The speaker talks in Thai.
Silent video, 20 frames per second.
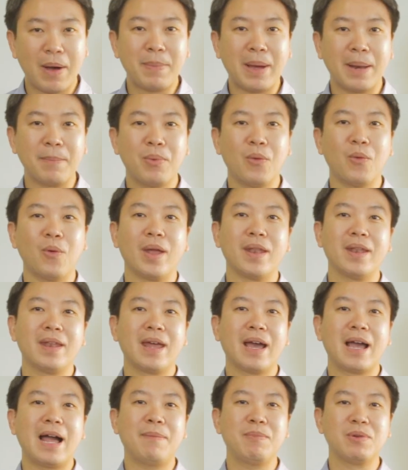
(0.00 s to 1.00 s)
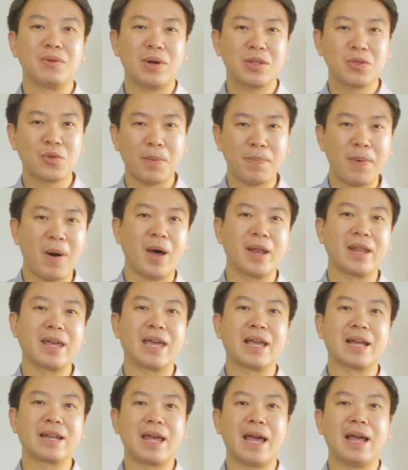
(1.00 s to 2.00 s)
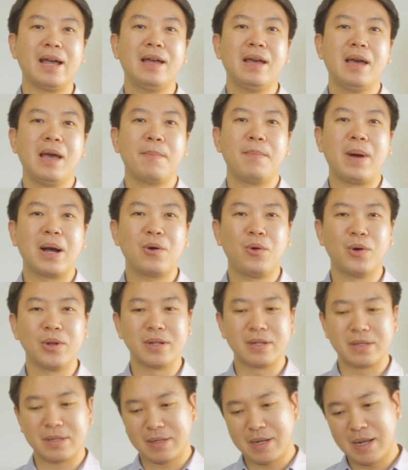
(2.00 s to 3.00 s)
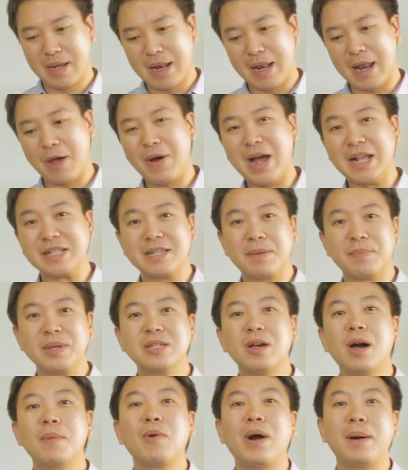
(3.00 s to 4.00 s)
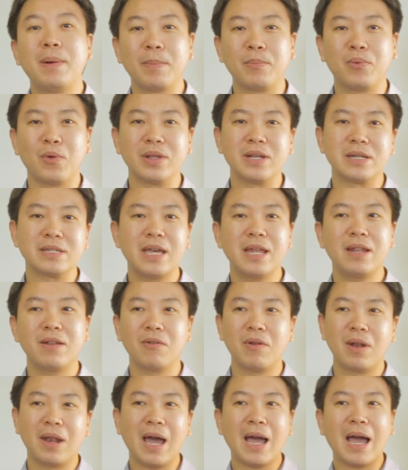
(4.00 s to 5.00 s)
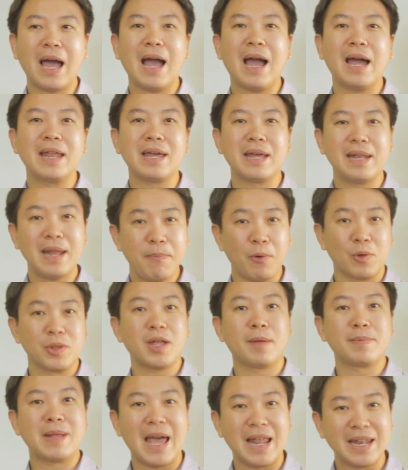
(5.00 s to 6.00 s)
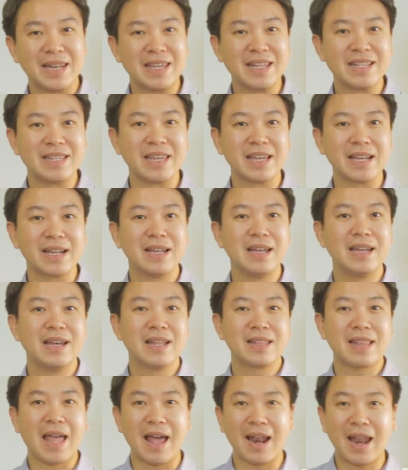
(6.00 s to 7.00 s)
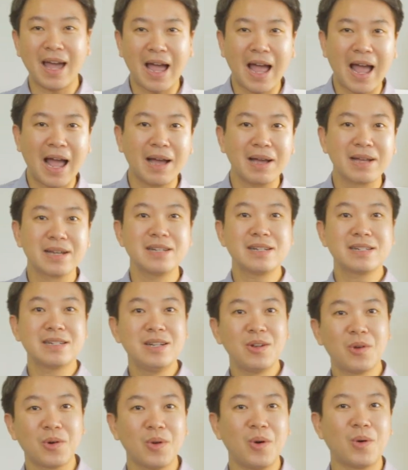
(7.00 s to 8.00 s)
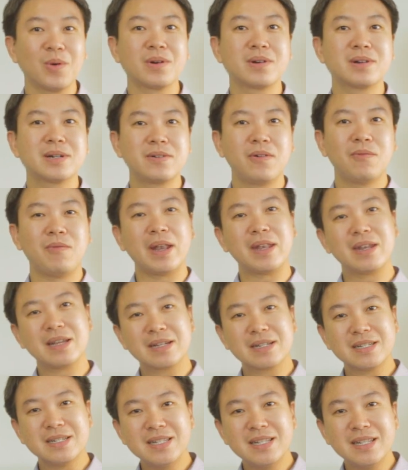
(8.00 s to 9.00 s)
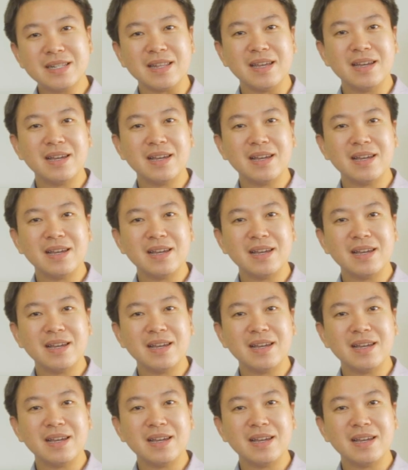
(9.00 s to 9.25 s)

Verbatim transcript: ความผันผวนนะครับหรือว่าตัวพอร์ตเองเนี่ยบางคนเราอาจจะไม่ชอบความผันผวนอย่างเช่นราคาเนี่ยได้ผลตอบแทนดีจริงแต่ราคาขึ้นลงวันหนึ่งขึ้น